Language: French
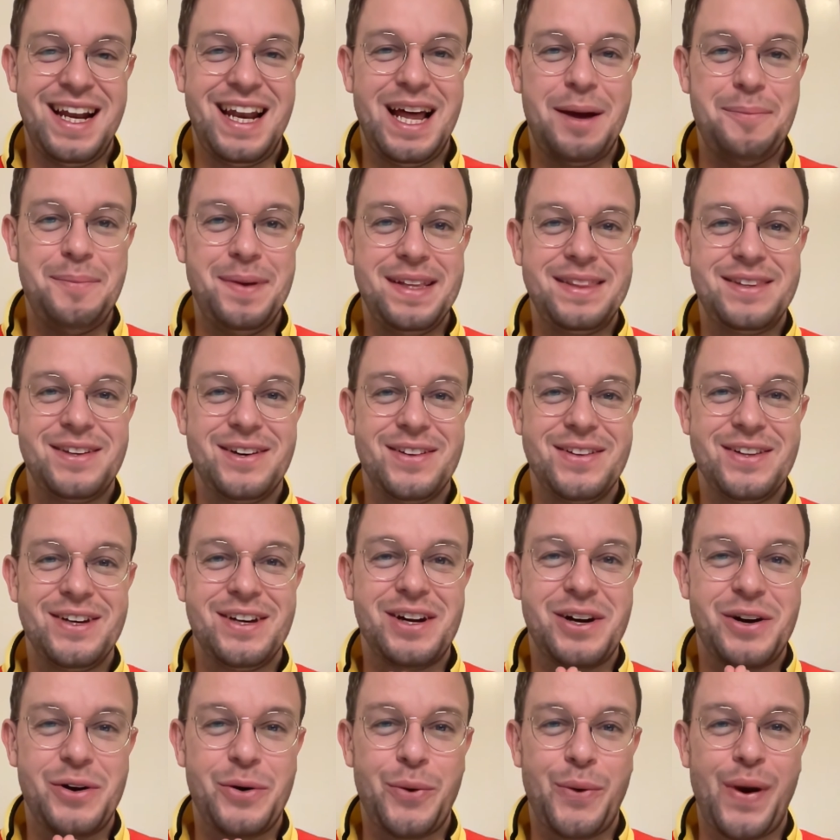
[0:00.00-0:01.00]
la
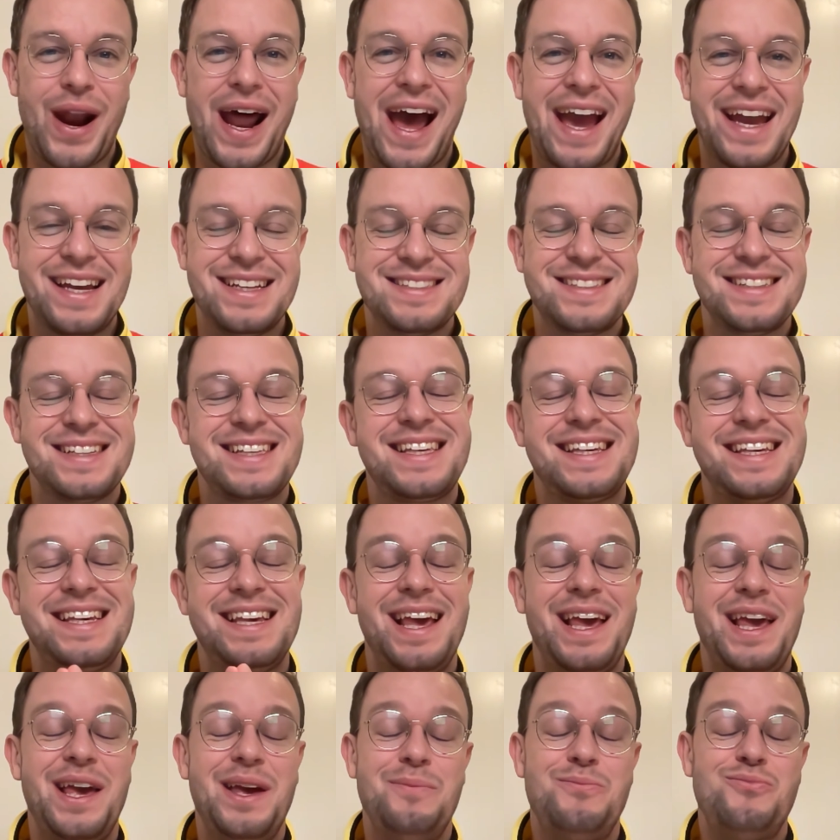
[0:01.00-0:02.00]
méthode RISE,
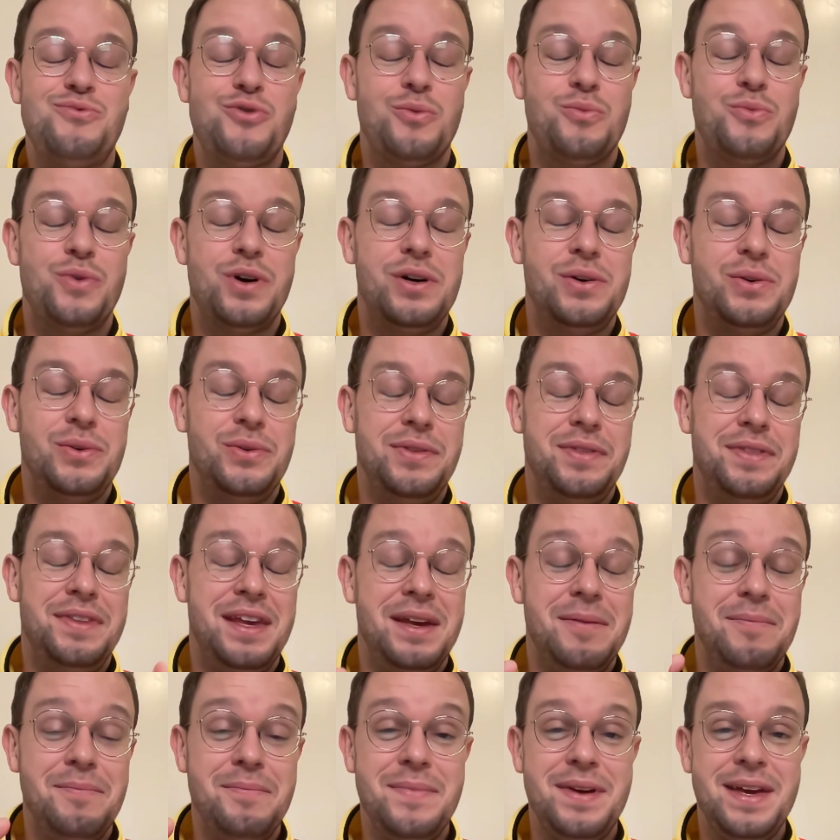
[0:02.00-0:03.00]
qui est pour moi une
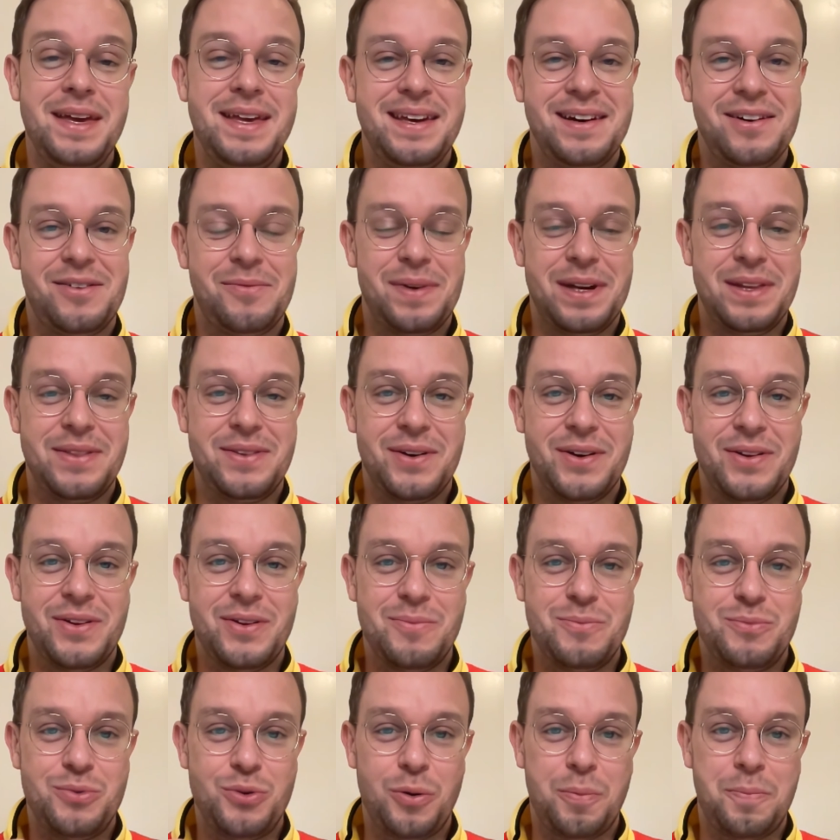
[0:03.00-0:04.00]
des meilleures
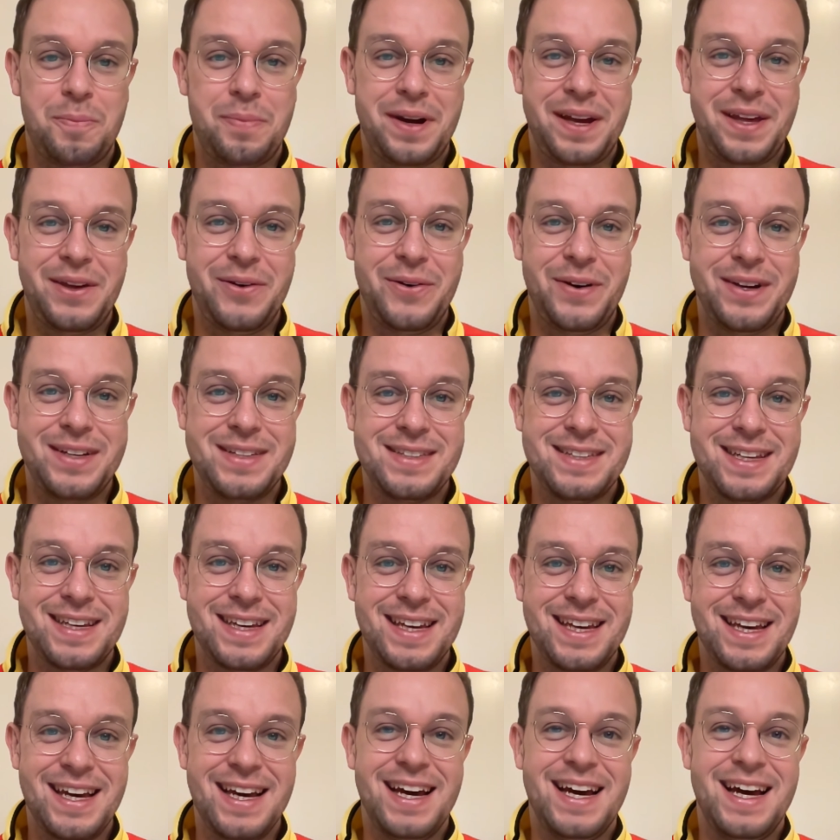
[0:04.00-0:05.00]
méthodes pour
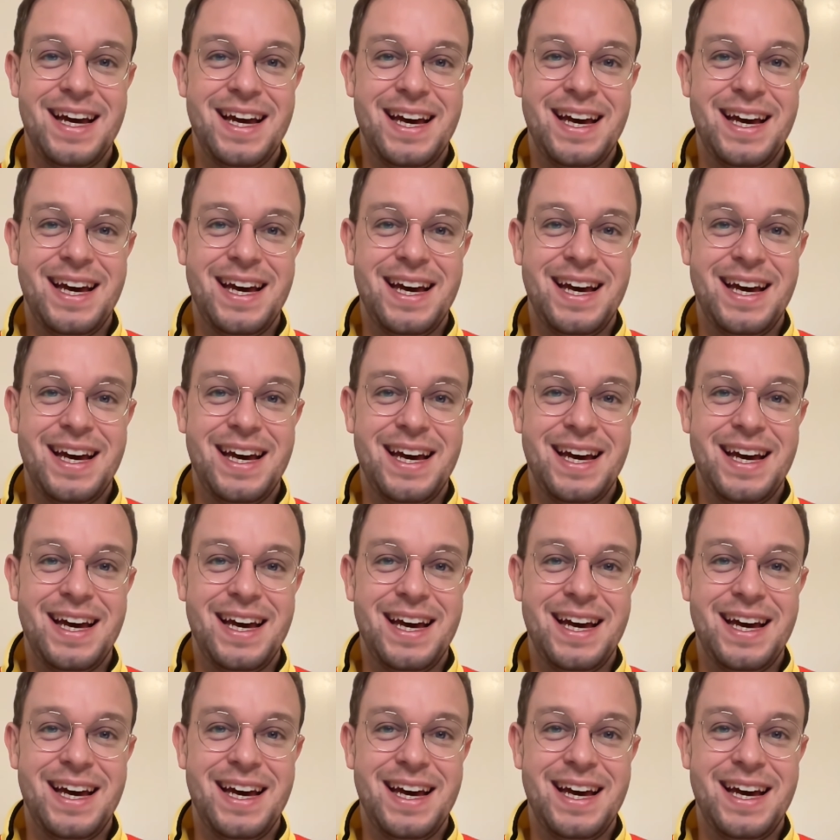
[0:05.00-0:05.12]
prioriser